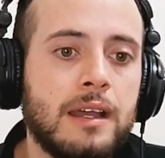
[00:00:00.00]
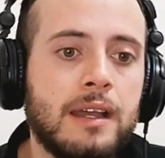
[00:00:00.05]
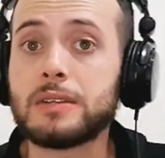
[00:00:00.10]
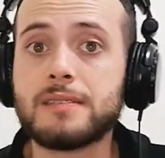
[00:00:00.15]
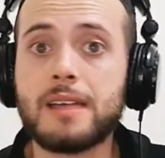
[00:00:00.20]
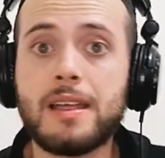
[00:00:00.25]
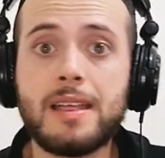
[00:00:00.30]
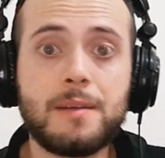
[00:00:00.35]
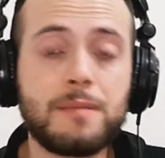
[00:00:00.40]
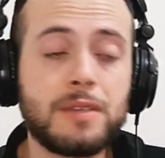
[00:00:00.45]
y
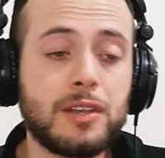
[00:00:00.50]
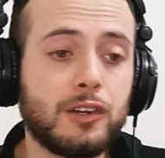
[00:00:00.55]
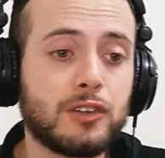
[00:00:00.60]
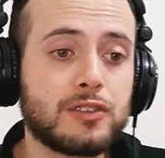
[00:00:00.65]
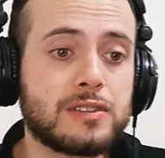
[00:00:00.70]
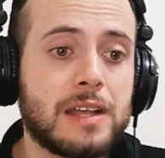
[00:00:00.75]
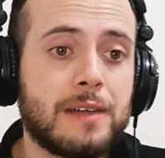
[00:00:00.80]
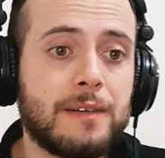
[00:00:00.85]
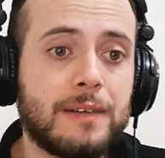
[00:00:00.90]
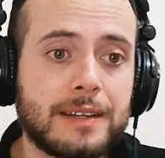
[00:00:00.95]
Pues nada
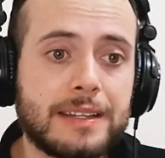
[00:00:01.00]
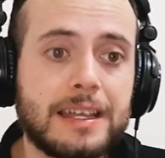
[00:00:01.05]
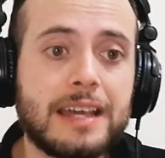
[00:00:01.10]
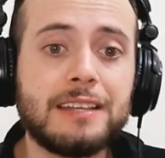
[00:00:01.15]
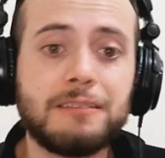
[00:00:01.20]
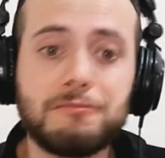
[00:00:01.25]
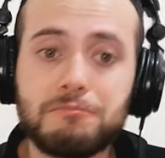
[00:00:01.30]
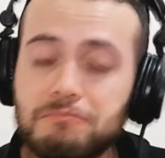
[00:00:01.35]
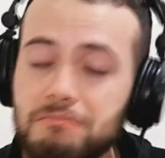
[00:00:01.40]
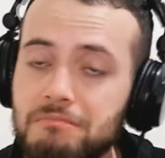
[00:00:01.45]
amigos, la
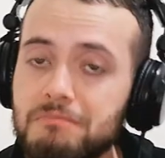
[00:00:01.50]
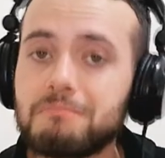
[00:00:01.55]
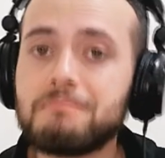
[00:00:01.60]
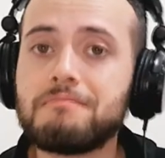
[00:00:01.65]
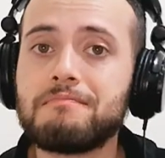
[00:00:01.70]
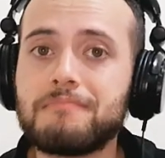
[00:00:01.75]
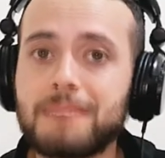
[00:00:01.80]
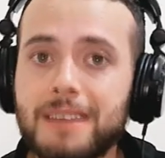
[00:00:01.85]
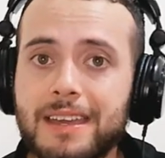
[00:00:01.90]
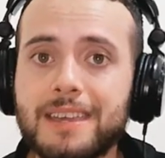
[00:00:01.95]
verdad
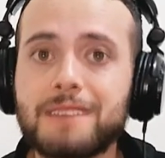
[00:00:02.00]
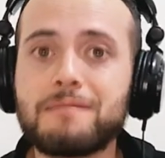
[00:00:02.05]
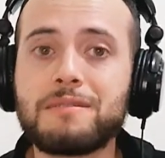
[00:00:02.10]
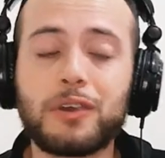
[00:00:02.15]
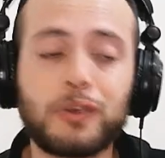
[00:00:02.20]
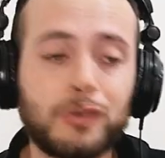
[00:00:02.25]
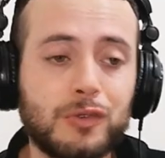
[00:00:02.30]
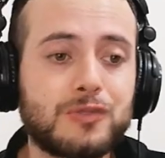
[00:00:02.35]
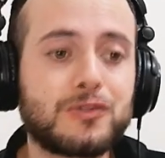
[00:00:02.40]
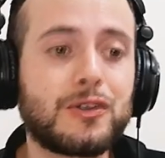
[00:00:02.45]
me,
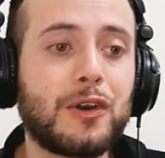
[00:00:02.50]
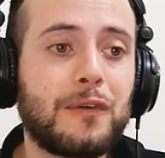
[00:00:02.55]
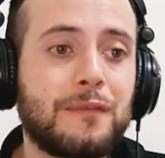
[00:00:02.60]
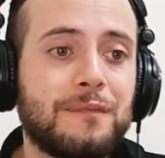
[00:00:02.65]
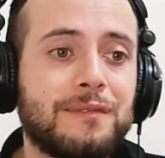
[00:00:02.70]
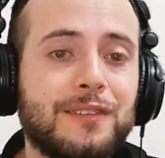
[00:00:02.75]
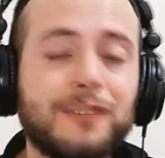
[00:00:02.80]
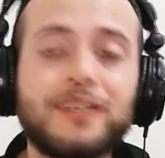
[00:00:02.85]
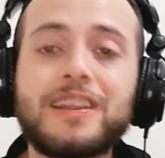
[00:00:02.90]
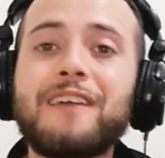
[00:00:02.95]
me
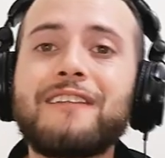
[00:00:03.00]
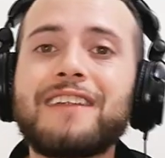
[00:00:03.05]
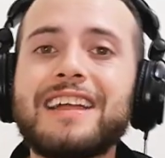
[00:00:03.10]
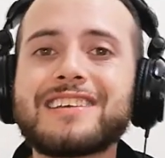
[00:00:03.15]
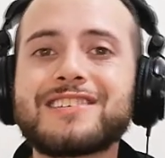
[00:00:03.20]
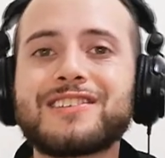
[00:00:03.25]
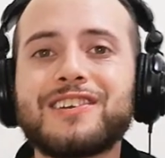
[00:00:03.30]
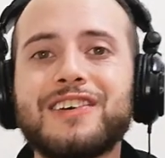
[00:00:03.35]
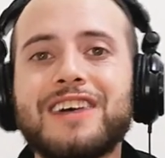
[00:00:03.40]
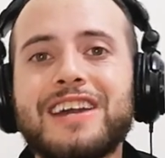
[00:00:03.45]
gustó. Un
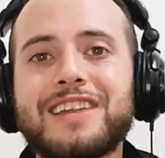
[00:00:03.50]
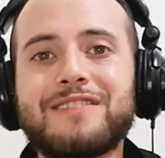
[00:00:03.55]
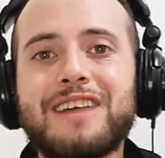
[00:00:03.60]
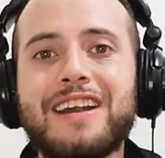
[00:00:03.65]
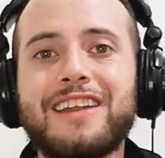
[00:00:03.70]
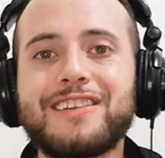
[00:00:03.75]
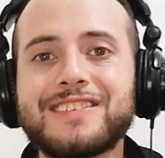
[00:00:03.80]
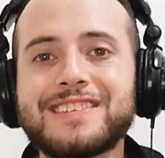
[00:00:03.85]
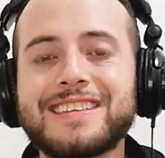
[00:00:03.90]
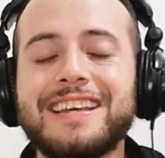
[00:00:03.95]
abrazo
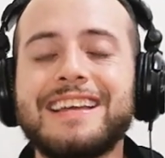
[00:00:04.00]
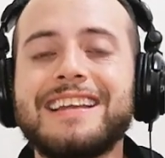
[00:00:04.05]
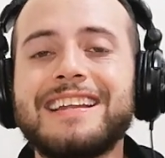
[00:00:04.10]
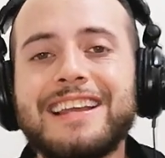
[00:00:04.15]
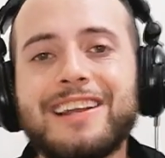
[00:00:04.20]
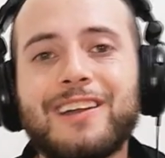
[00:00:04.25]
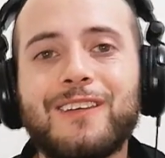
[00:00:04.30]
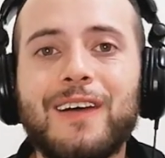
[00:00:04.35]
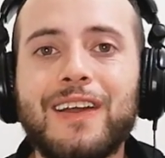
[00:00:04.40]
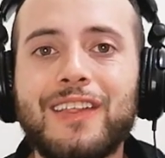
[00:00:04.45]
hermanos
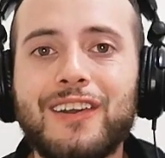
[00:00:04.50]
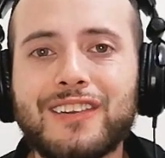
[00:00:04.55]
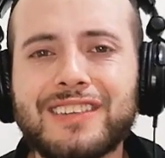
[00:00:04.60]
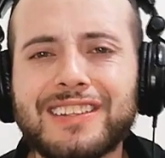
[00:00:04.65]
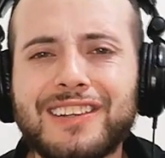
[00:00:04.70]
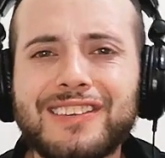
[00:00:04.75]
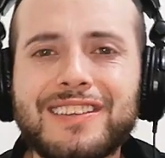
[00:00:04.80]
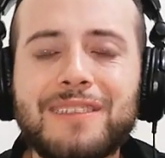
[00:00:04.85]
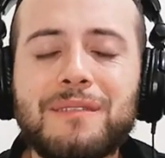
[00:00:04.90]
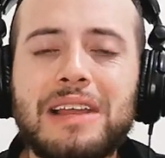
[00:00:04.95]
del
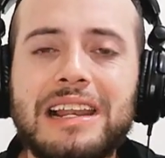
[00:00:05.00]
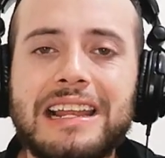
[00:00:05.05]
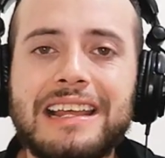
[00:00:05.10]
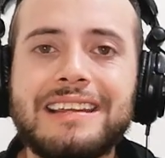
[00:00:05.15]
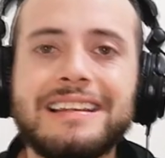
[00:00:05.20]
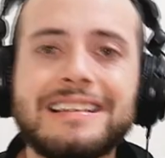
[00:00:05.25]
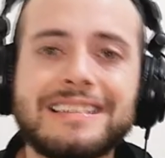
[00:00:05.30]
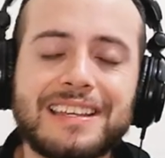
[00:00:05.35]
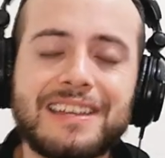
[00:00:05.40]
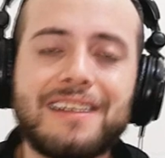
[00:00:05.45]
Ecuador, ¿de dónde me
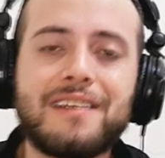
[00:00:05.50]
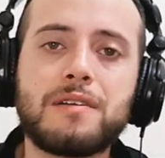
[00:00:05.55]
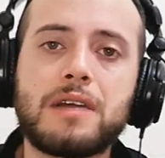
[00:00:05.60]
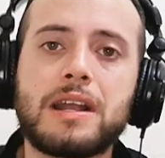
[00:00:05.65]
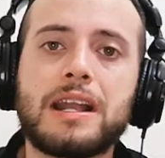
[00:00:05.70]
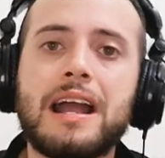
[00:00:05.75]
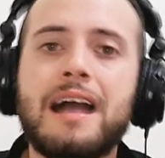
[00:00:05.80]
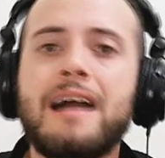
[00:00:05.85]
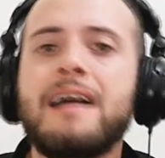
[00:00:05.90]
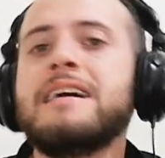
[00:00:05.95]
leen?
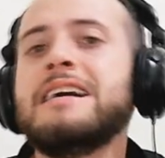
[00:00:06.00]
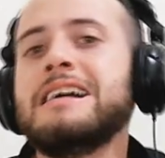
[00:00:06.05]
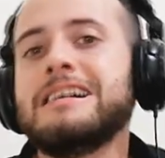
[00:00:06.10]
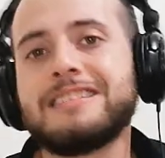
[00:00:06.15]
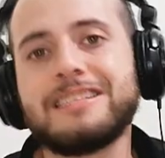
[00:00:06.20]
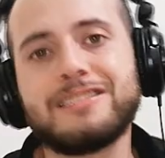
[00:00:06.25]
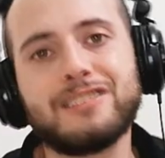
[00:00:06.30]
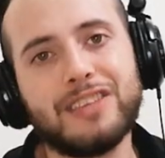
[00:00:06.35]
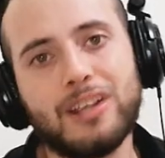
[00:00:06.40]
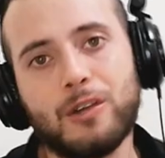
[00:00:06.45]
Escríbanme acá,
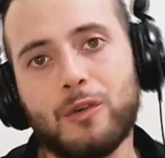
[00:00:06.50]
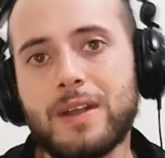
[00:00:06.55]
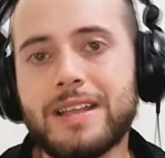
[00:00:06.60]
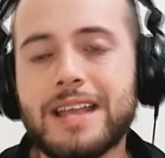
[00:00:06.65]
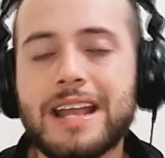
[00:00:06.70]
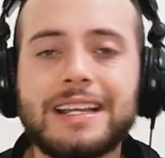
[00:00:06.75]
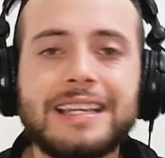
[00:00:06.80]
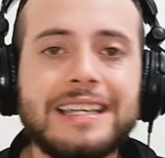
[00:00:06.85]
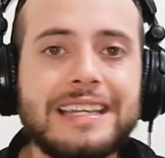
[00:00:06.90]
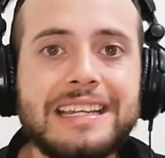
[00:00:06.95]
si son de
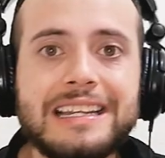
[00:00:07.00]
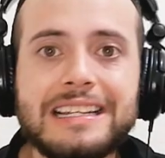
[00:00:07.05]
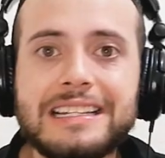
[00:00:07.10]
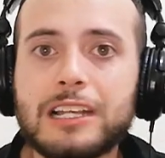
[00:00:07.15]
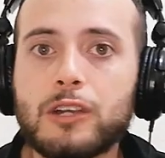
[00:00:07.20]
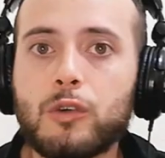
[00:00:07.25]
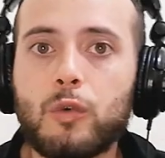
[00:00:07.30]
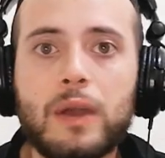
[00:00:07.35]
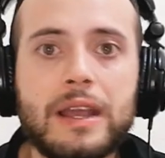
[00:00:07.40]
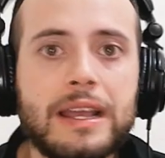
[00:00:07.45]

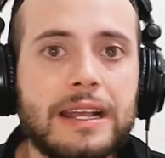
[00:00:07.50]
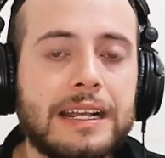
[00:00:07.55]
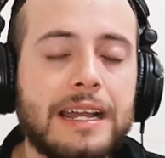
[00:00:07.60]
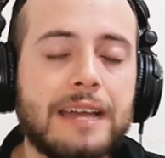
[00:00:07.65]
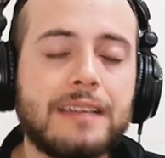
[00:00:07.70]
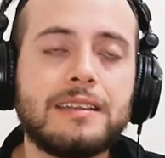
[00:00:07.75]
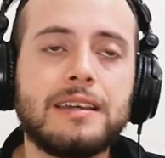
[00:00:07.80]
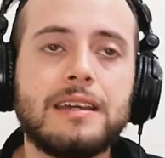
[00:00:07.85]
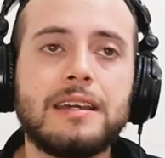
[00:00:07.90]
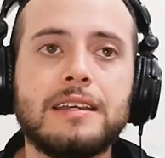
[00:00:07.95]
Guayaquil, de
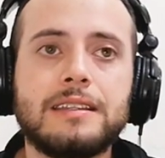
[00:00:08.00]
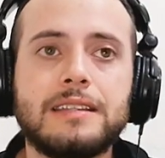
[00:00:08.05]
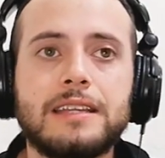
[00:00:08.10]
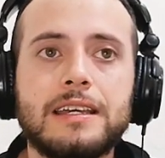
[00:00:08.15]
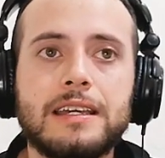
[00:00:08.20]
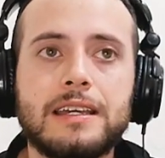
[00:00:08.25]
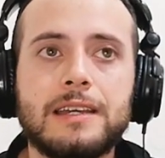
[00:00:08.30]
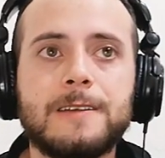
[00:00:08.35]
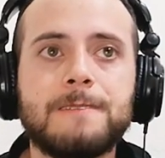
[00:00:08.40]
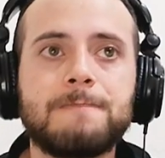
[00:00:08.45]
Cuenca, de,
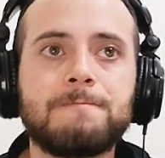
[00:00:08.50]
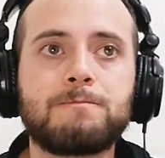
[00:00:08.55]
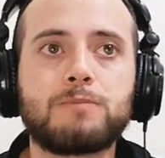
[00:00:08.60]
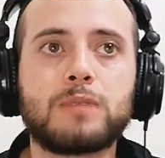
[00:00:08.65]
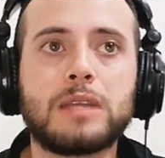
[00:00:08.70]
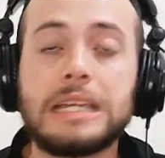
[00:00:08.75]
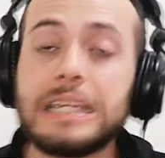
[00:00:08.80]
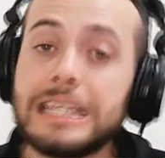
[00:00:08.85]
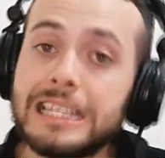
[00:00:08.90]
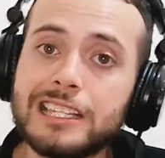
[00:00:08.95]
de
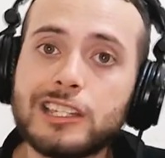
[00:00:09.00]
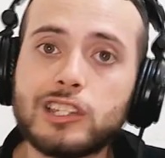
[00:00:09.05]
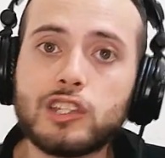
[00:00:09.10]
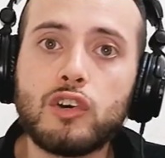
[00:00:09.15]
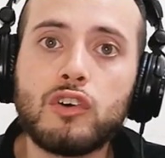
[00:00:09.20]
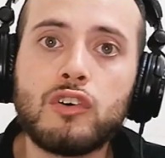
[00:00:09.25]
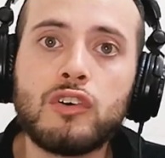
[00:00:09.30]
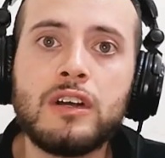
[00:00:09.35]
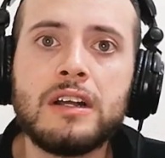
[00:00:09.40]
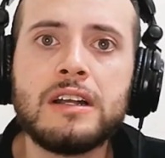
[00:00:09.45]
mm,
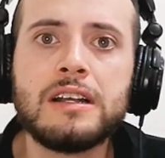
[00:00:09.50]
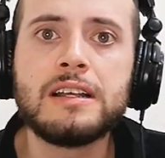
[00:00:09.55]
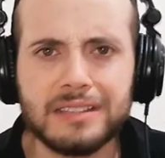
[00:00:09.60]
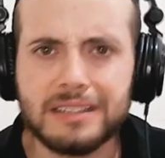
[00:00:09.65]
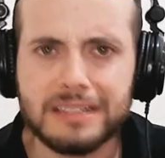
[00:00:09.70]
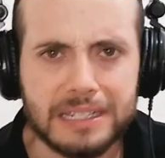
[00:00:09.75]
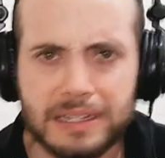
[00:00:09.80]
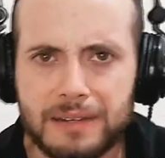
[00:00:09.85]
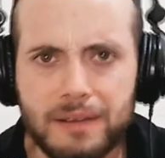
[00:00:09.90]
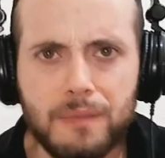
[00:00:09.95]
Quito,
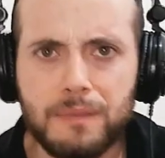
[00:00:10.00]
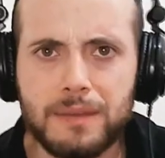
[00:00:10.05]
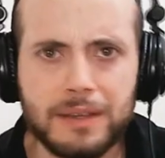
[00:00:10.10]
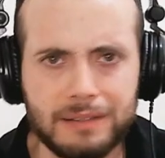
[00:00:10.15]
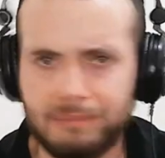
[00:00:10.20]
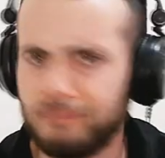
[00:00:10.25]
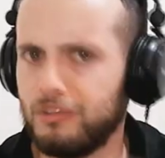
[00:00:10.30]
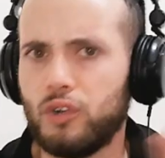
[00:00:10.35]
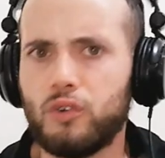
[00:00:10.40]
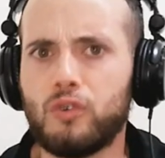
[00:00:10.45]
ustedes
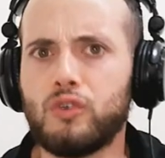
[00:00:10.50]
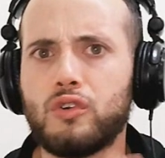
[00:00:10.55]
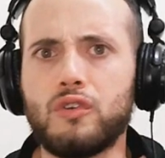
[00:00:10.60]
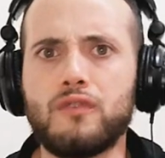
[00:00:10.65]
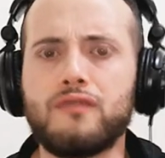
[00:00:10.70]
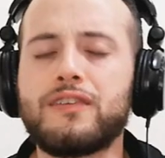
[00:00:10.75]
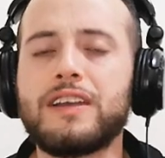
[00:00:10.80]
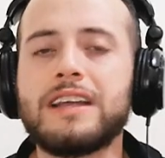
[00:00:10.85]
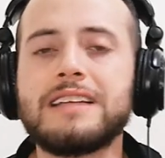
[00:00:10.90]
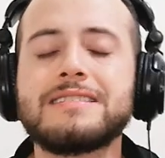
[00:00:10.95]
escríbanme con
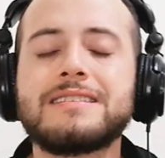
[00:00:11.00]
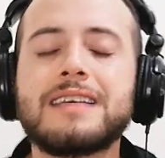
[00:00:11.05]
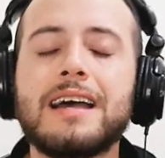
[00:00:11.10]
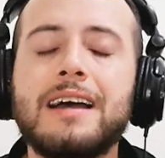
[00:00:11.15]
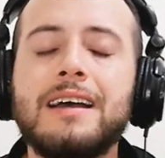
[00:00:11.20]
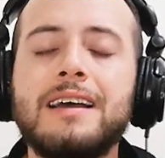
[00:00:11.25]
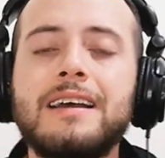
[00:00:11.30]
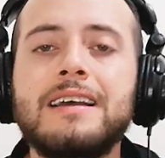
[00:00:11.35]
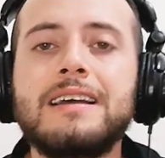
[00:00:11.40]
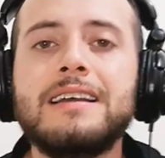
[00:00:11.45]

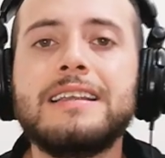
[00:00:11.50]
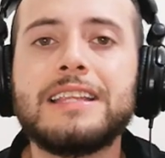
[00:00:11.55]
confianza.